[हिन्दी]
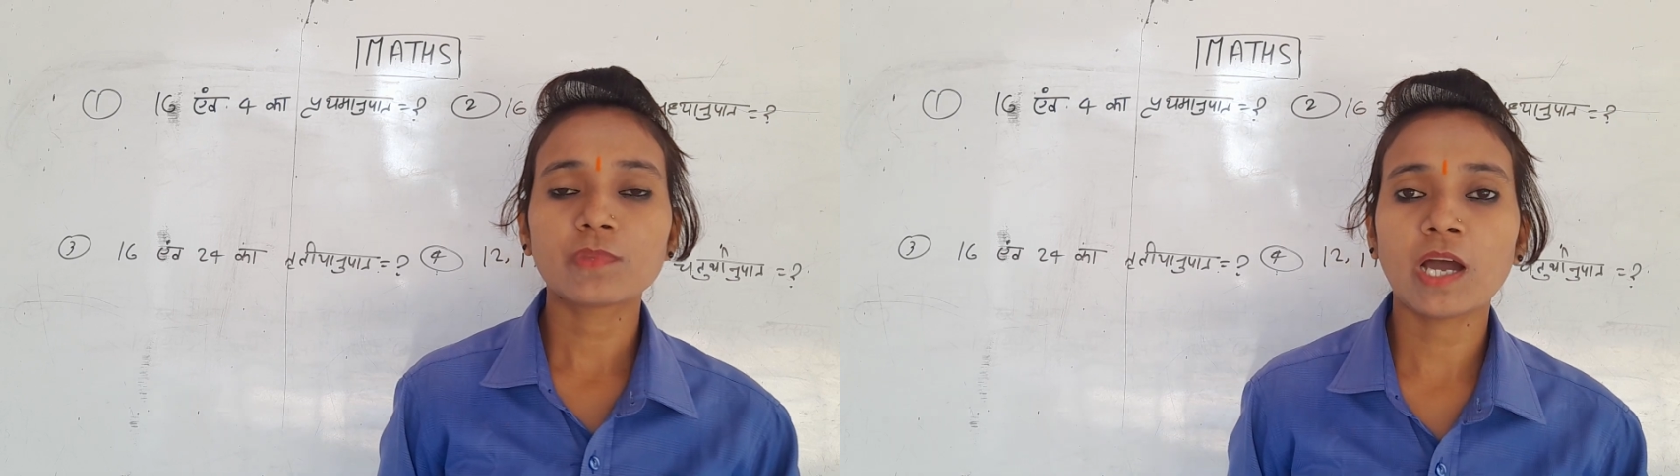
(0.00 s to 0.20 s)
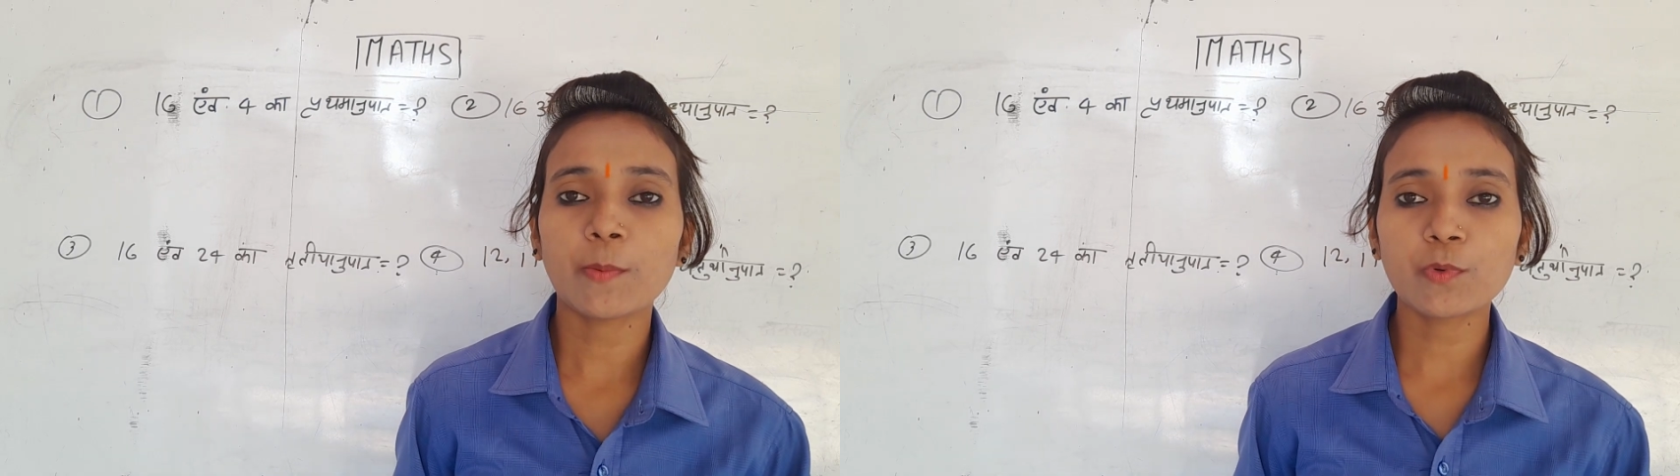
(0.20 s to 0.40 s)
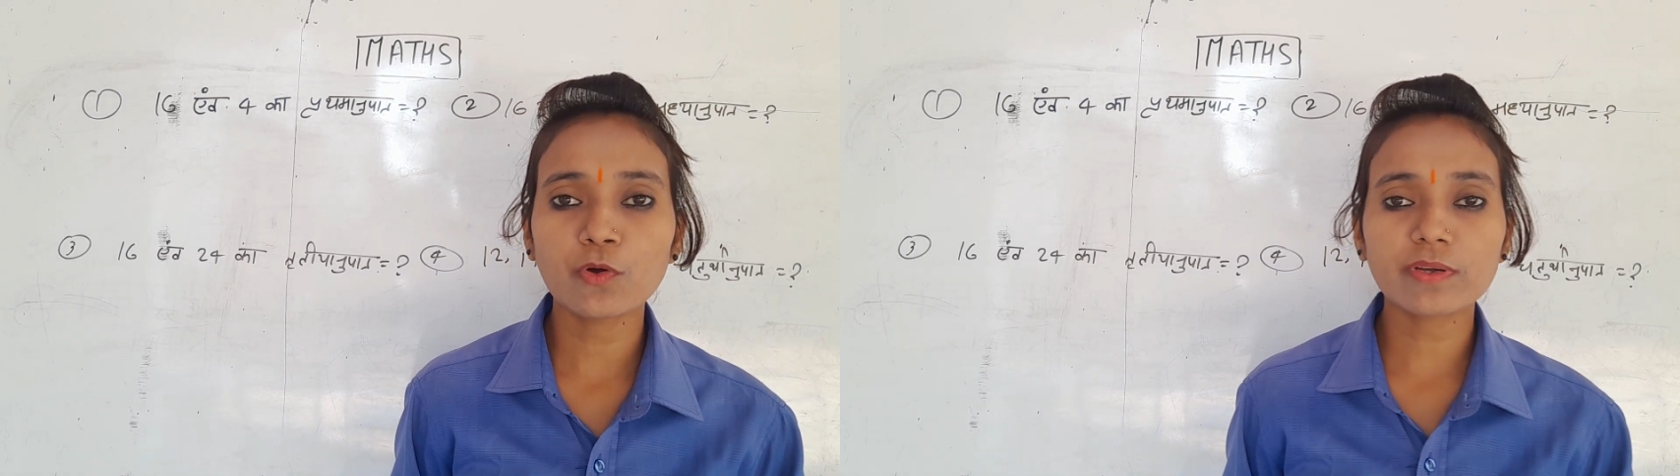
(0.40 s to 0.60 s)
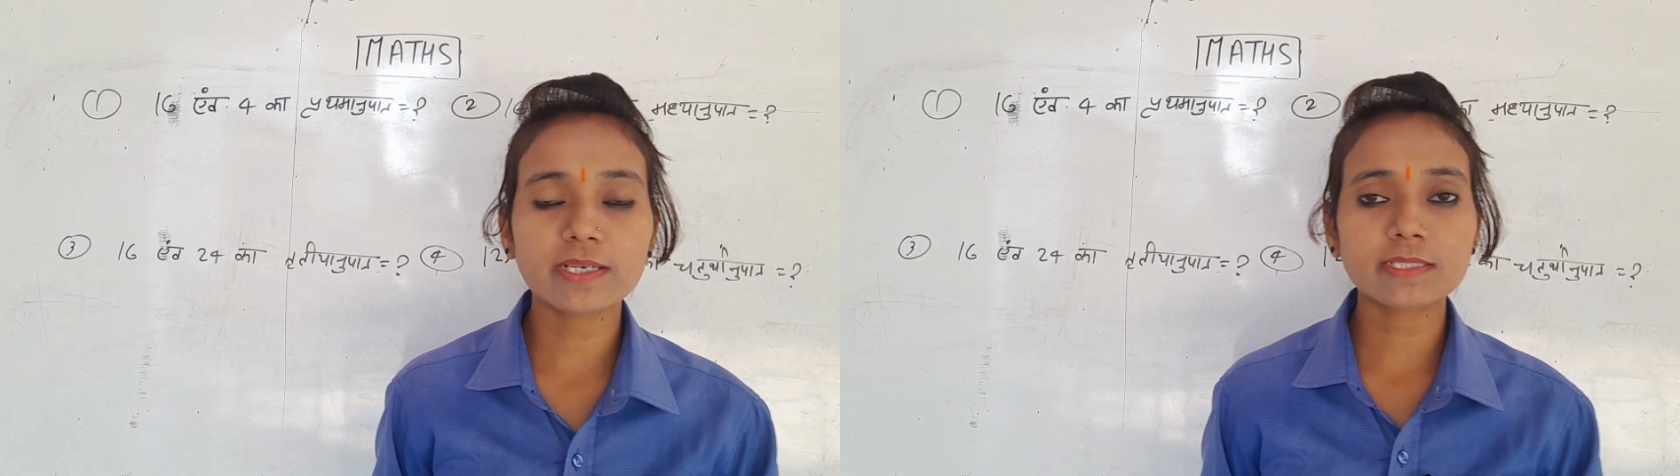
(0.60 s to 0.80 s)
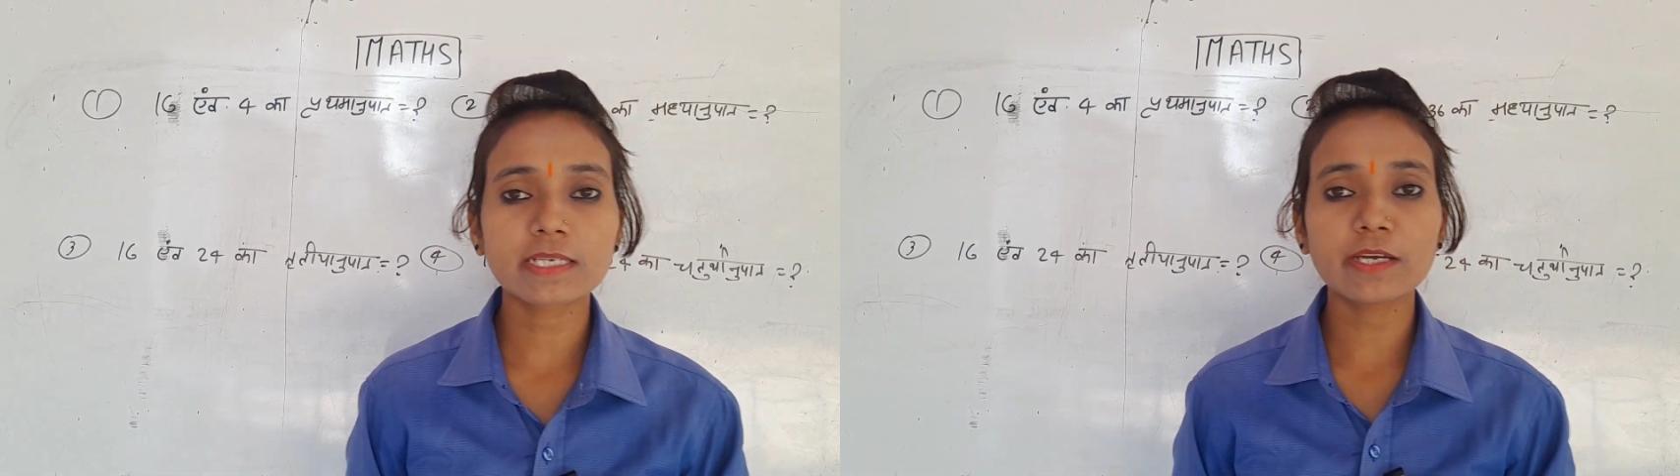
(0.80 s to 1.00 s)
आप लोग
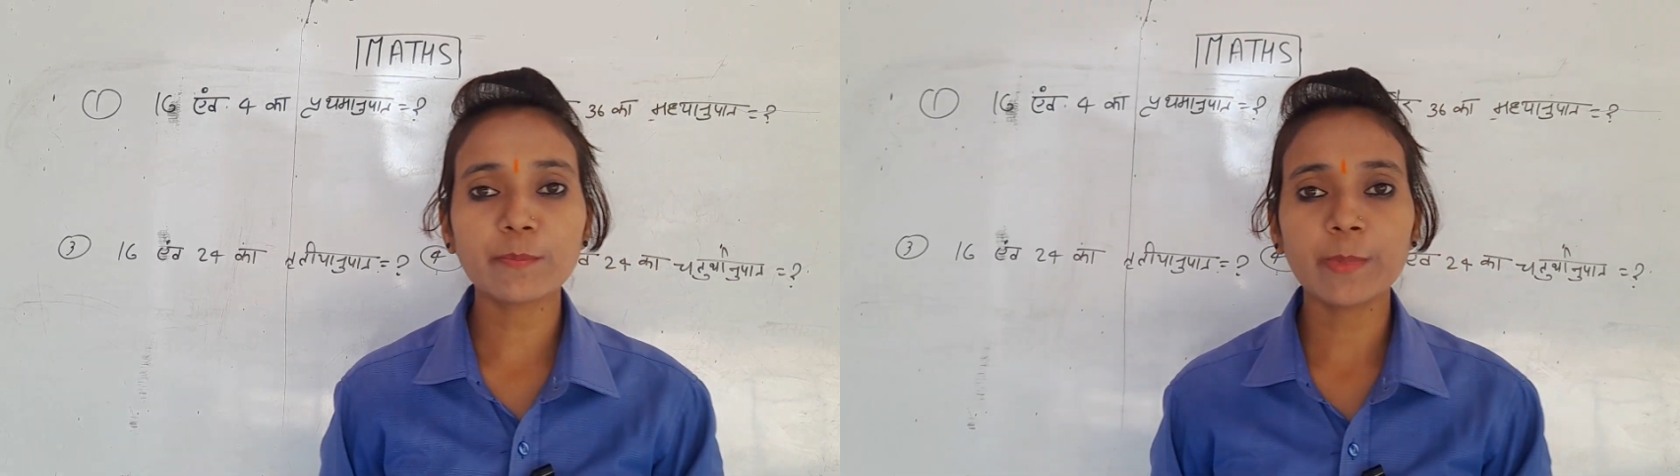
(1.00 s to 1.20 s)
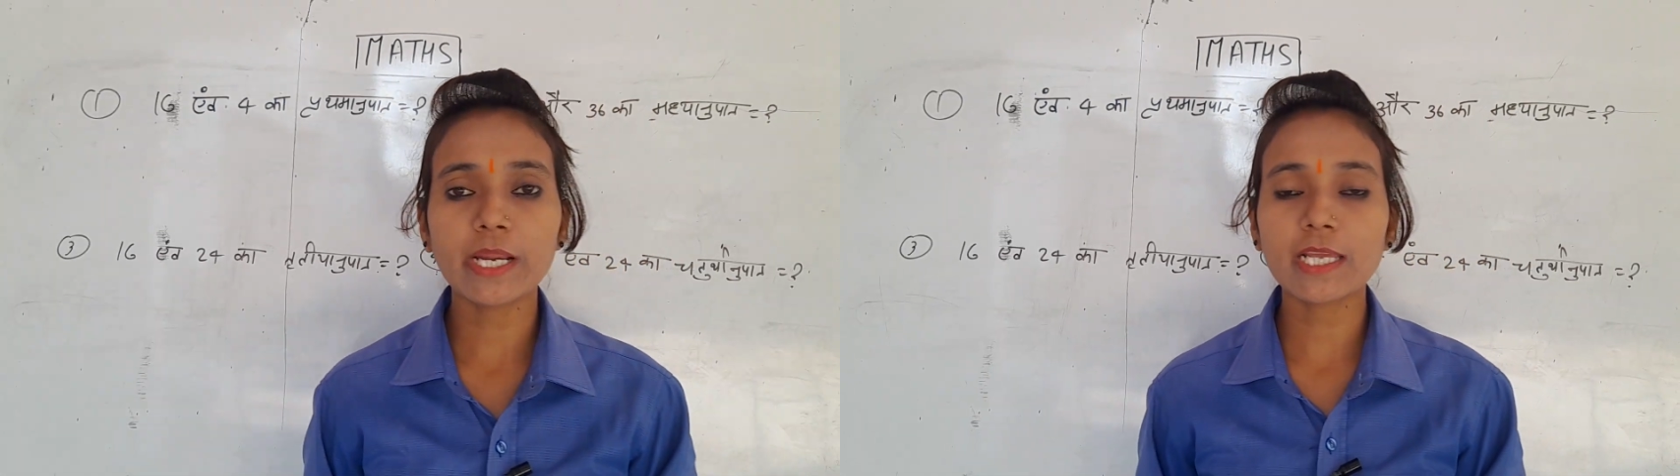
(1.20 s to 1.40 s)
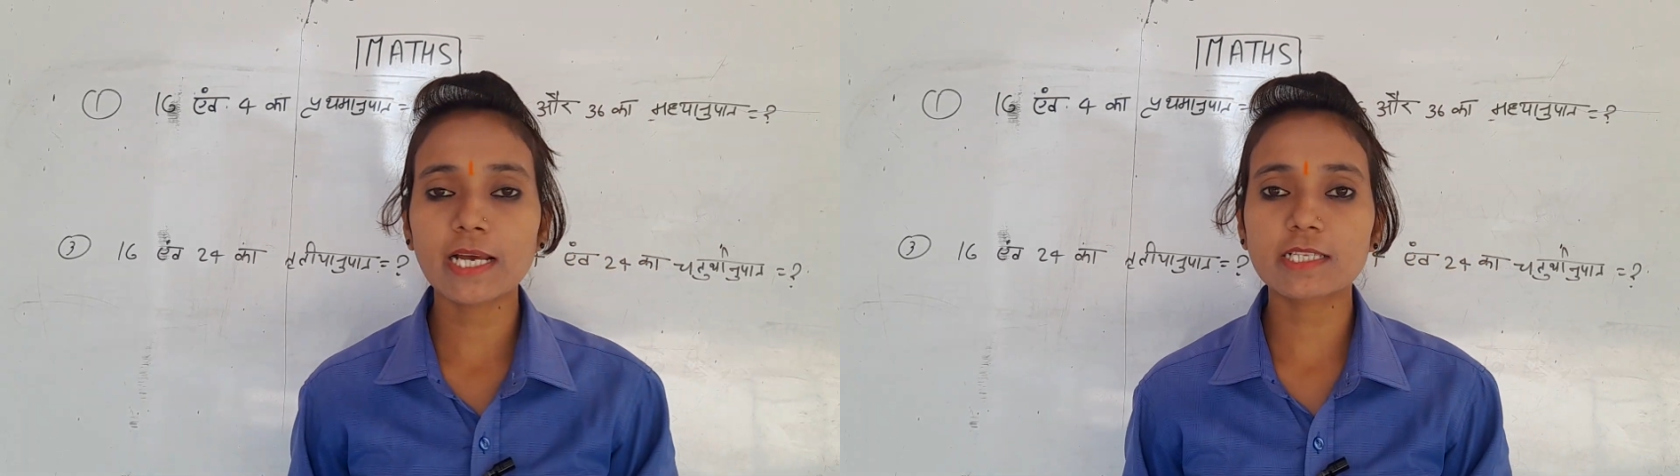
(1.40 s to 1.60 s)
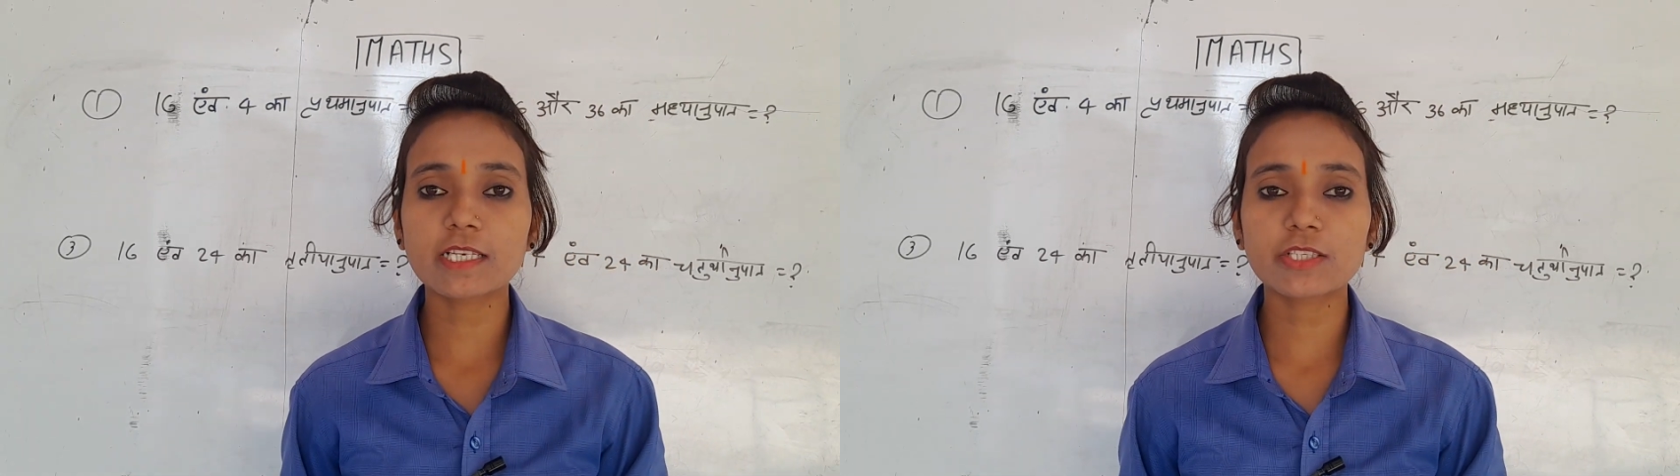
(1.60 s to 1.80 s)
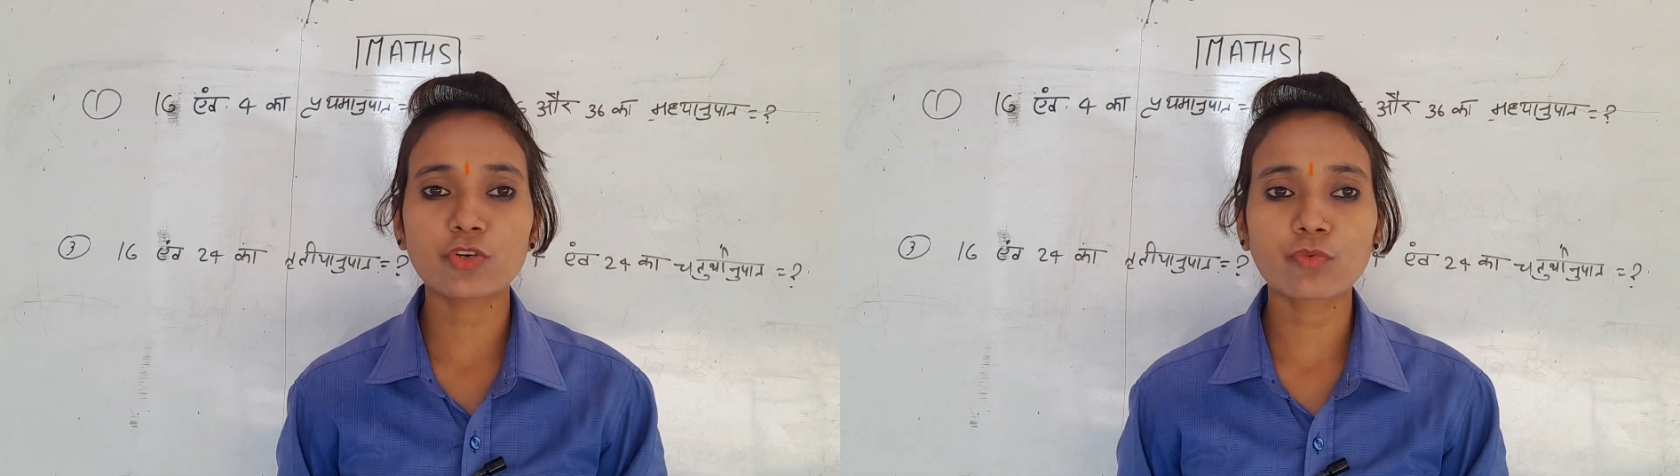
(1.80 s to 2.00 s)
कैसे हैं मेरे ख्याल
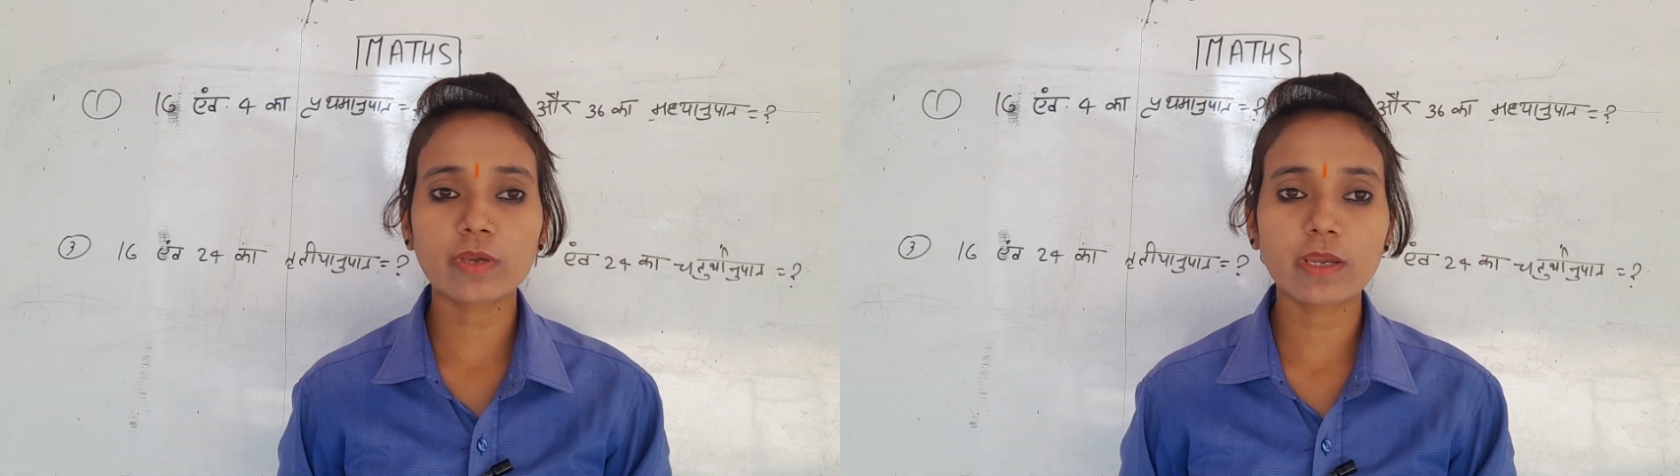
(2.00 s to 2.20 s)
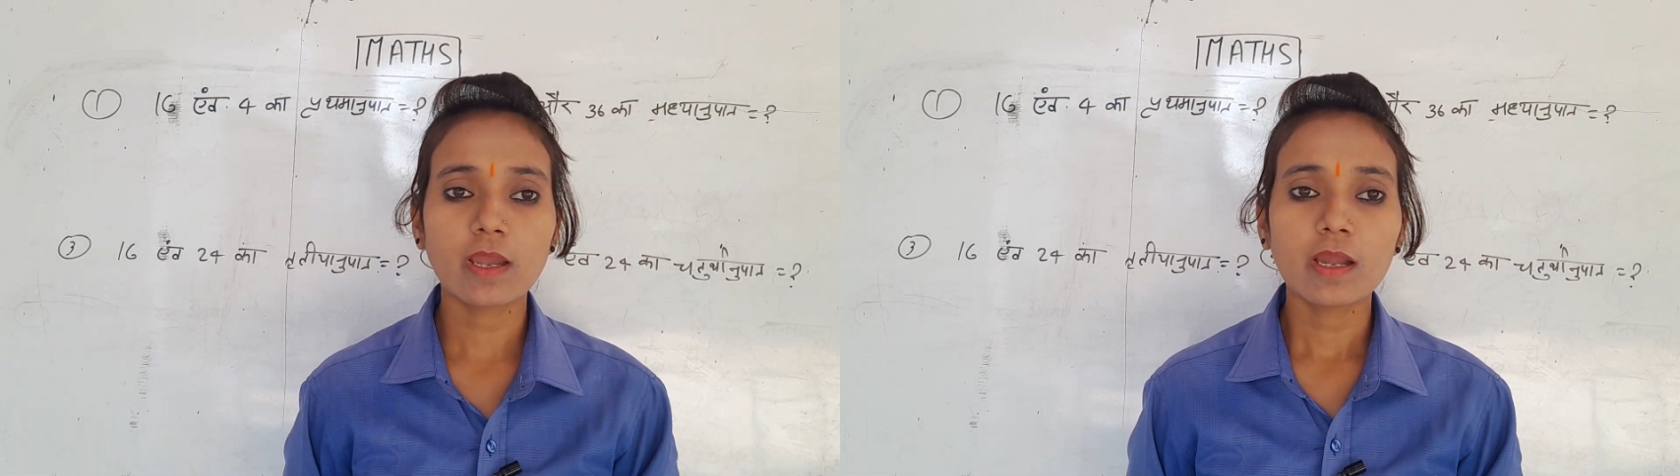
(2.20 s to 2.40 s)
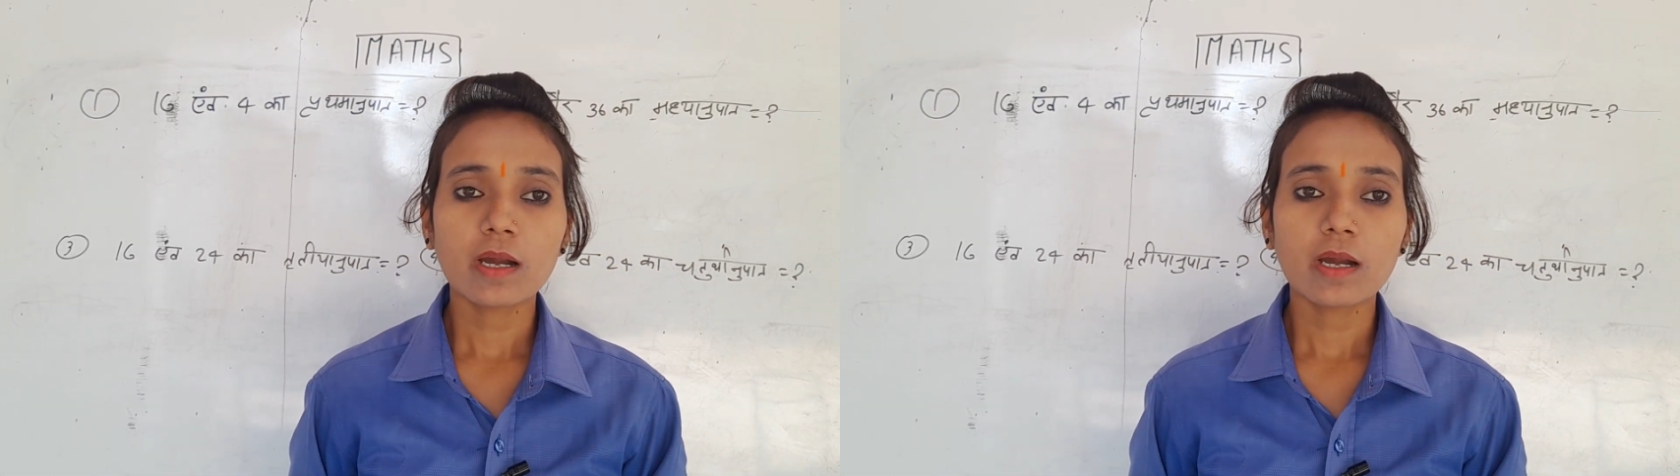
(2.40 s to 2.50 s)
से अच्छे होंगे